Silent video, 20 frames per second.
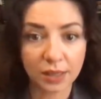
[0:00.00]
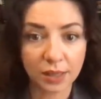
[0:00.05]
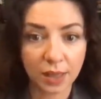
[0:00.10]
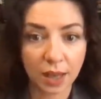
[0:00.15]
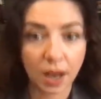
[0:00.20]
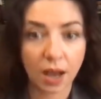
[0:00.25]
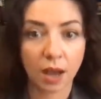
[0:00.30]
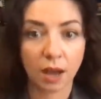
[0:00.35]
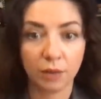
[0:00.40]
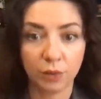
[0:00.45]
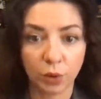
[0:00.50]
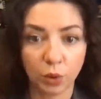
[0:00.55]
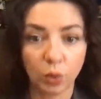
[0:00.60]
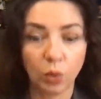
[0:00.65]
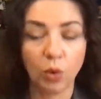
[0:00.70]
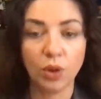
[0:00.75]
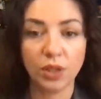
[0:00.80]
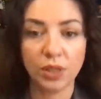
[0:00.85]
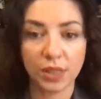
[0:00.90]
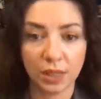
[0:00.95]
да, а в
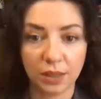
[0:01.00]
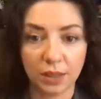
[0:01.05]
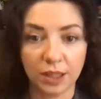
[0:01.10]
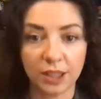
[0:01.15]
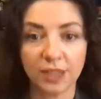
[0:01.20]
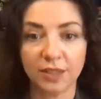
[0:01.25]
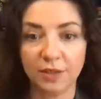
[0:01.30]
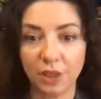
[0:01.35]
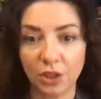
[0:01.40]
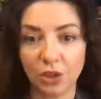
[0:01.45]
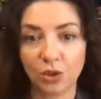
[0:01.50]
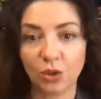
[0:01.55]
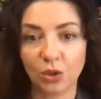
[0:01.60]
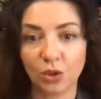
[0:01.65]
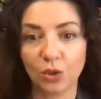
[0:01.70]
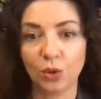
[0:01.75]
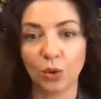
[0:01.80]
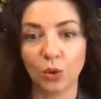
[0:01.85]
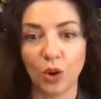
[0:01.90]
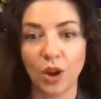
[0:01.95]
другой делать вид,
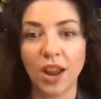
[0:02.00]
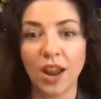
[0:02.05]
что,